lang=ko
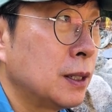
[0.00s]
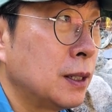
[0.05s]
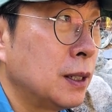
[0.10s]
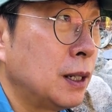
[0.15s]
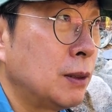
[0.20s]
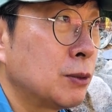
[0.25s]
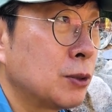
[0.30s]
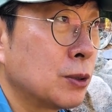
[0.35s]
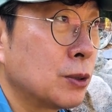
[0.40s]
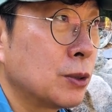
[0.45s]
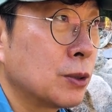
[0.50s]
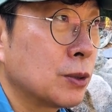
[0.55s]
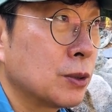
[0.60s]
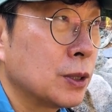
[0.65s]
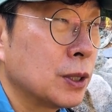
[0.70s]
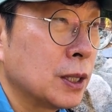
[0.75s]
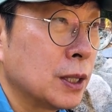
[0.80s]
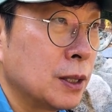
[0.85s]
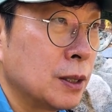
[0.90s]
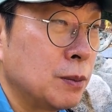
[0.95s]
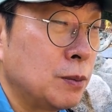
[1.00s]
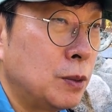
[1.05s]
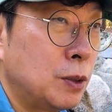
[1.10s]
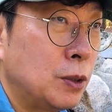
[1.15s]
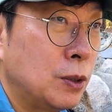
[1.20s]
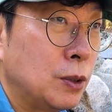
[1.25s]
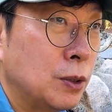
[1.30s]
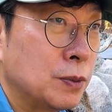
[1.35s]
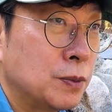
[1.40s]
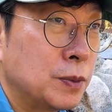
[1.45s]
아무쪼록
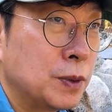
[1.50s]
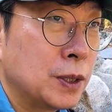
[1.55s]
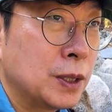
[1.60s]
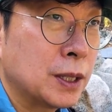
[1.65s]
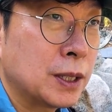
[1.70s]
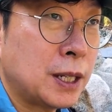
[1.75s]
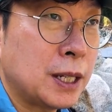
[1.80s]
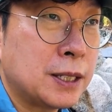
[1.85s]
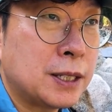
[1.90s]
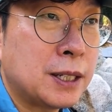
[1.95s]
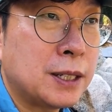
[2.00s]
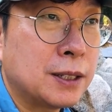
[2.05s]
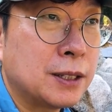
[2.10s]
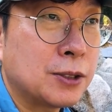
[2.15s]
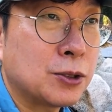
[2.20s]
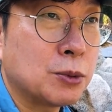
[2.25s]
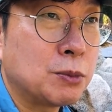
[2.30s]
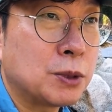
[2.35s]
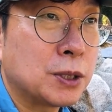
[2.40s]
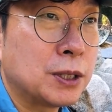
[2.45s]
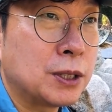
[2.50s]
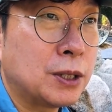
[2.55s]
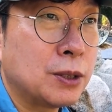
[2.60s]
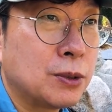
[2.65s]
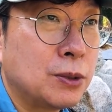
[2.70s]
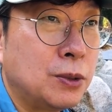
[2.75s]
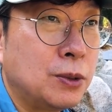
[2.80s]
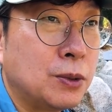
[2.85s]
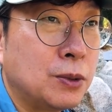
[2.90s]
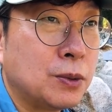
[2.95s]
뭐 캐스팅을 좀
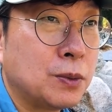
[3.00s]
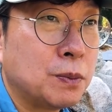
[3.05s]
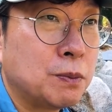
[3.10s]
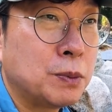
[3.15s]
즐기고